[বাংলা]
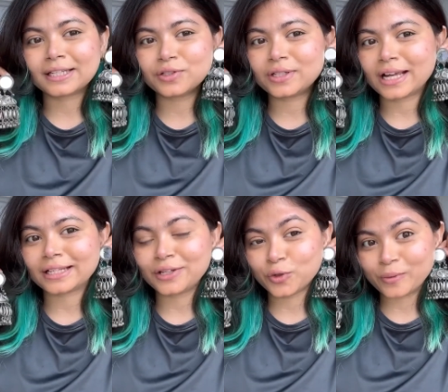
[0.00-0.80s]
কিছুদিন
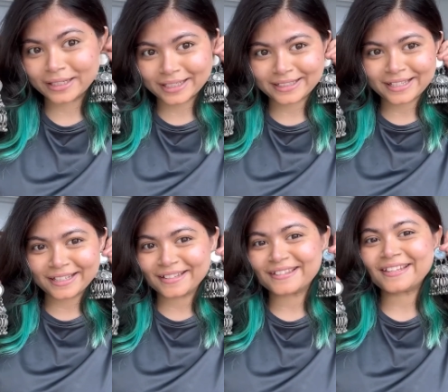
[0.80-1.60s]
আগে নিউ মার্কেট থেকে
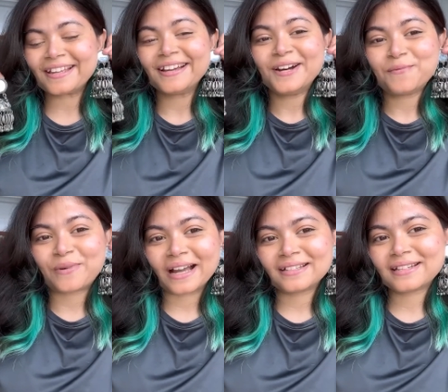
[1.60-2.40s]
কিনছি
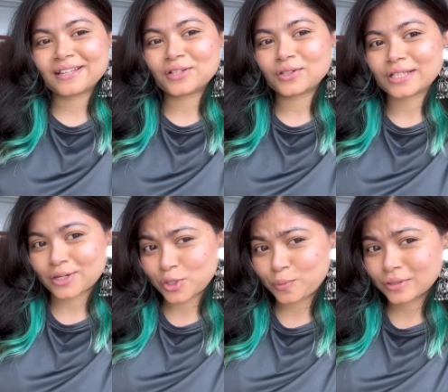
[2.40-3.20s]
প্রাইস নিয়েছিল
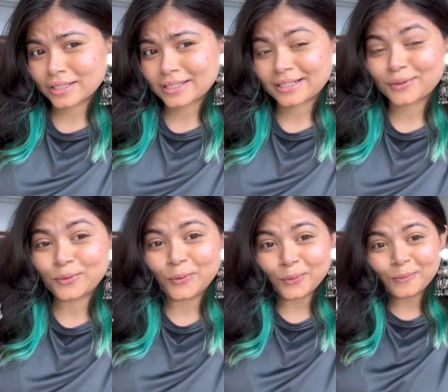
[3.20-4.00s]
চারশো পঞ্চাশ টাকা
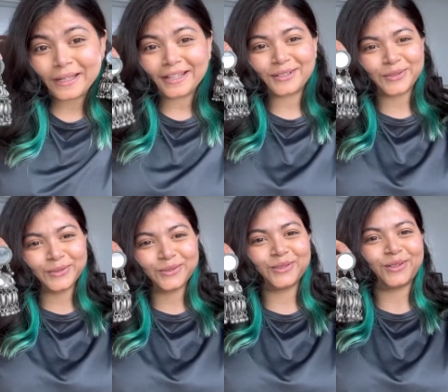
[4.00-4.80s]
খুবই
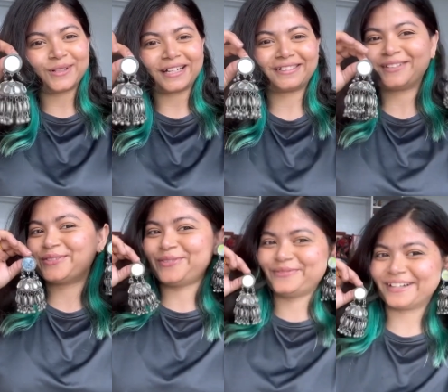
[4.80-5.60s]
সুন্দর একটা
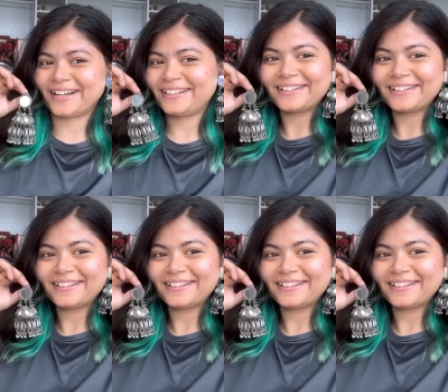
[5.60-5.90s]
ঝুমকা